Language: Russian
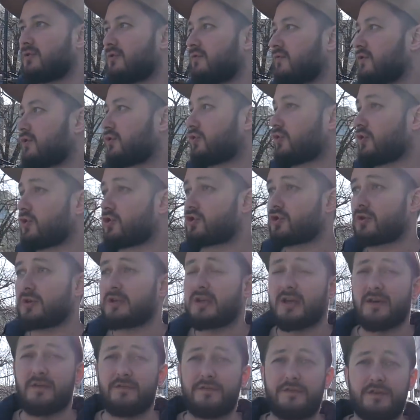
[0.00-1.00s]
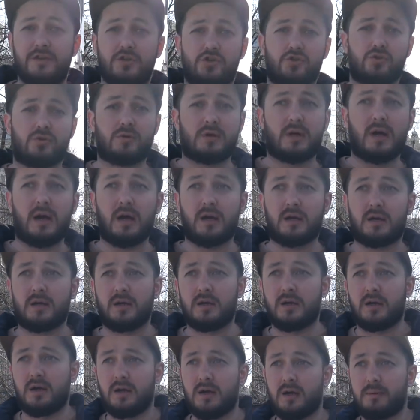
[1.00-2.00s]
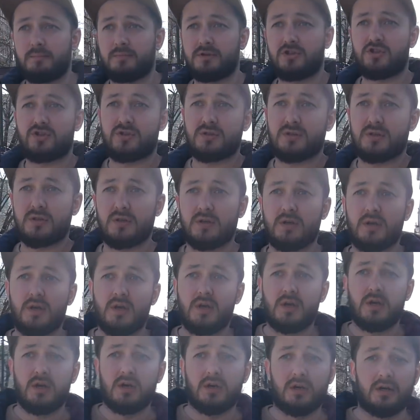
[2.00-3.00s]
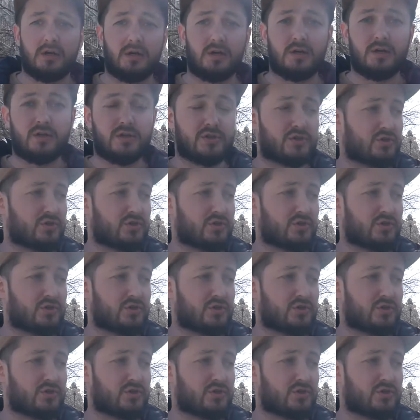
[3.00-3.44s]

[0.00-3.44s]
Но вот то, что я вижу как э, обычный э,